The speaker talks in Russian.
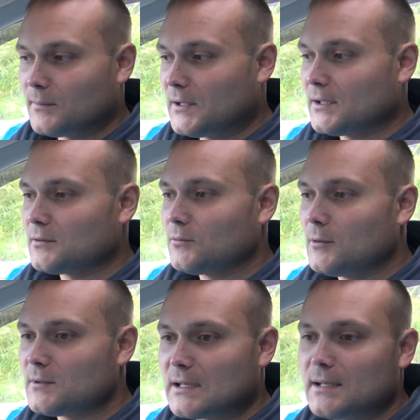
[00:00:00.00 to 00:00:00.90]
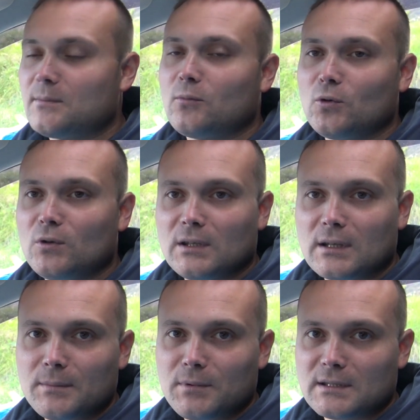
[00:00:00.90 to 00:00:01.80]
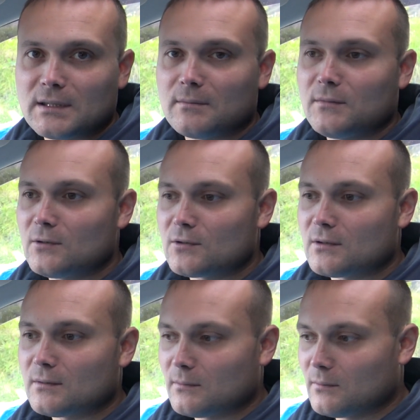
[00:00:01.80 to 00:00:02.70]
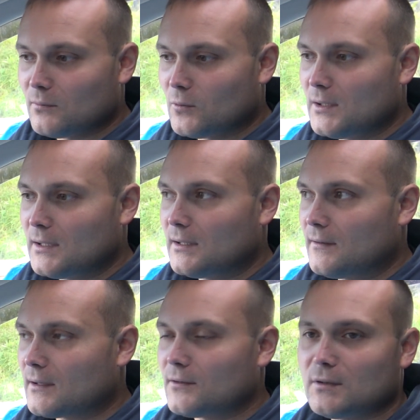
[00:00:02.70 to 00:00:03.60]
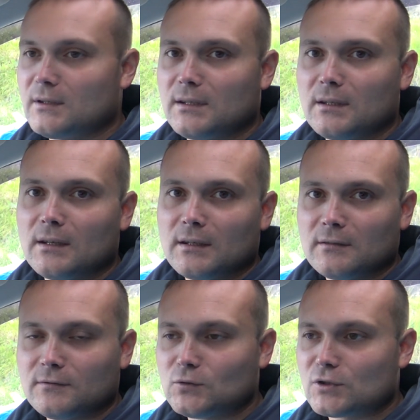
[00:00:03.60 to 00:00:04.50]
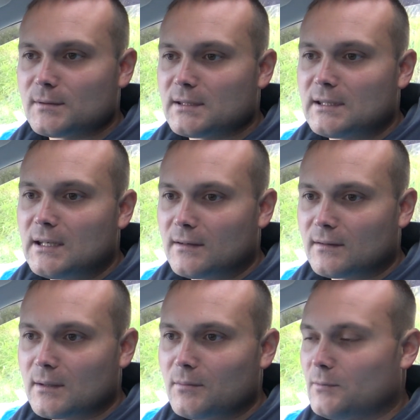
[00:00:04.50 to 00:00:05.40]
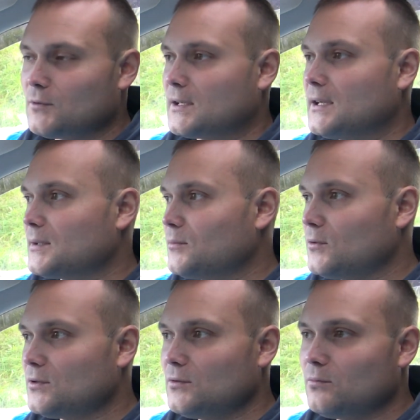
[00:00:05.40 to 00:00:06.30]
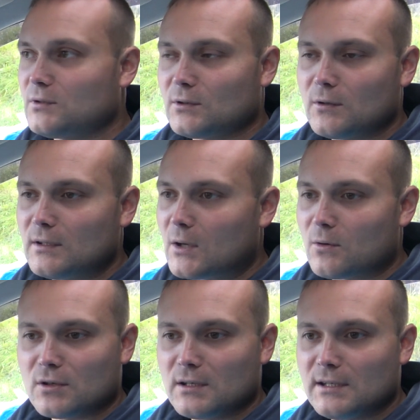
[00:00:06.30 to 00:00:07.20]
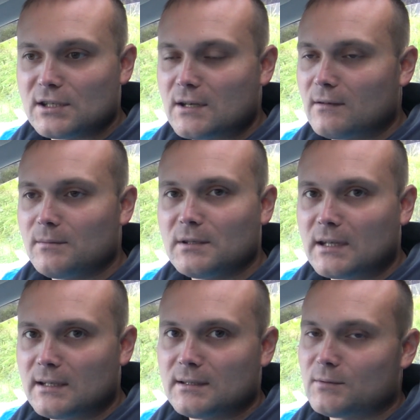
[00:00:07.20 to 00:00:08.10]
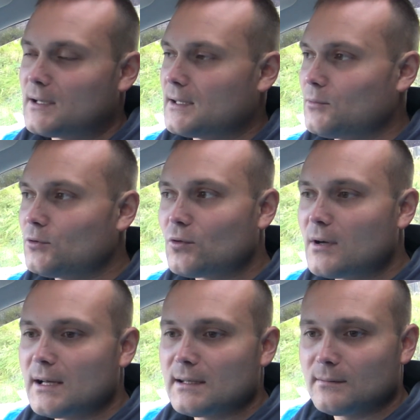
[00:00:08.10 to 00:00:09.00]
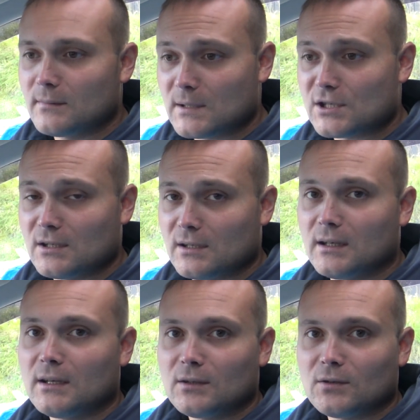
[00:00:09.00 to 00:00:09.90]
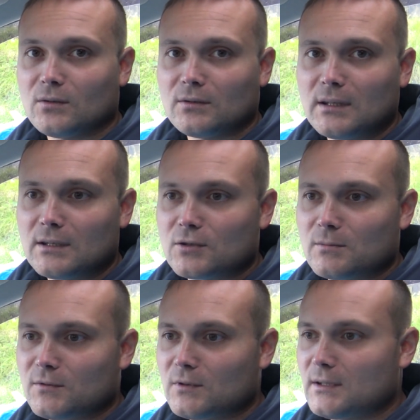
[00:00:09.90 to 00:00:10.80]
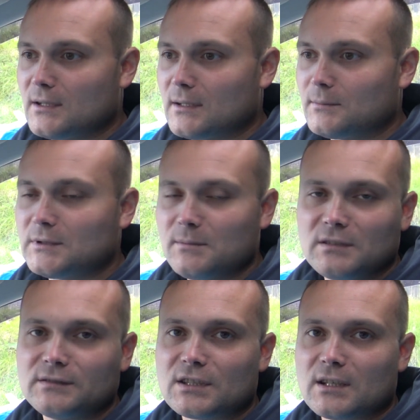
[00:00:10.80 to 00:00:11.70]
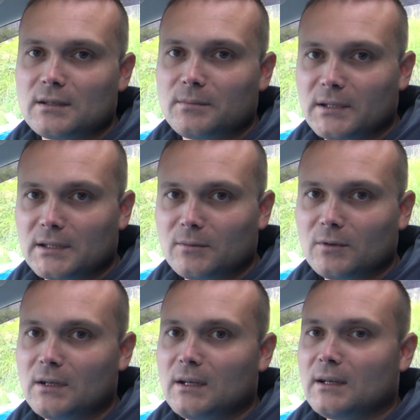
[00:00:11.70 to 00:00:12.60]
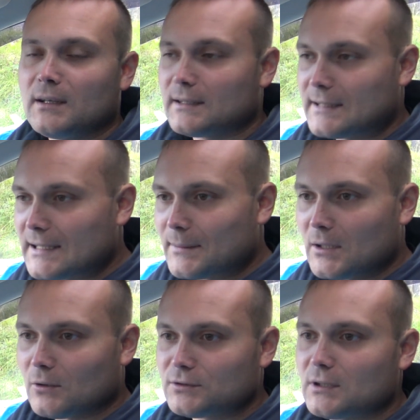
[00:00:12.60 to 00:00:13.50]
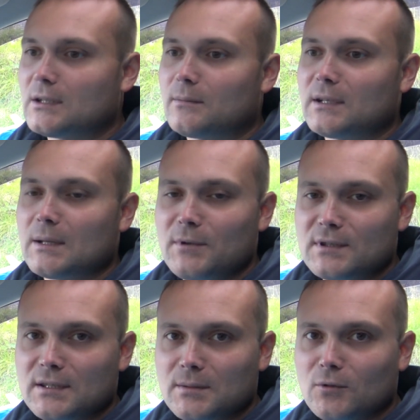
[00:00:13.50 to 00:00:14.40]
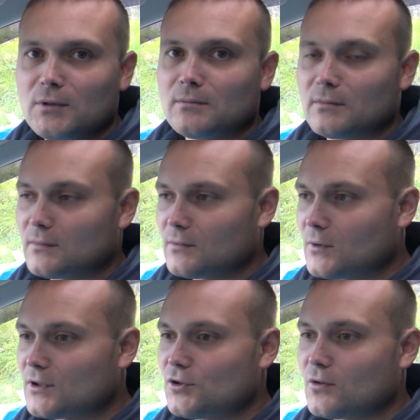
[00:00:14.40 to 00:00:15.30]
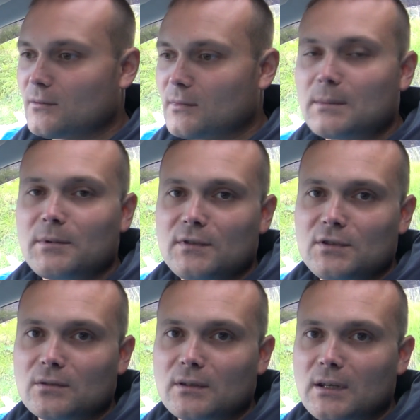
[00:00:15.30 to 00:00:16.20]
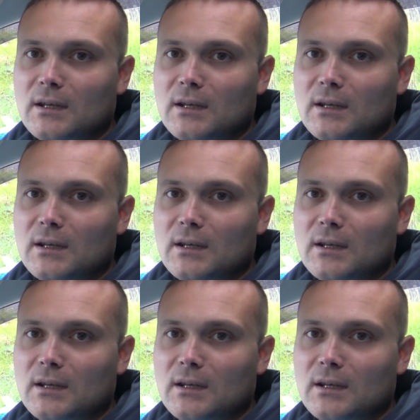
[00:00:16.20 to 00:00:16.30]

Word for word: Поэтому будем искать, буду не торопиться. Мне нужен более, наверное, все-таки в лучшем состоянии автомобиль. Пускай это будет стоить дороже или дешевле, без разницы. Пускай это будет другая машина, но надо, чтобы все-таки она была без вложений. Поэтому с этим Outlander торопиться не будем, ну а с черным как повезет.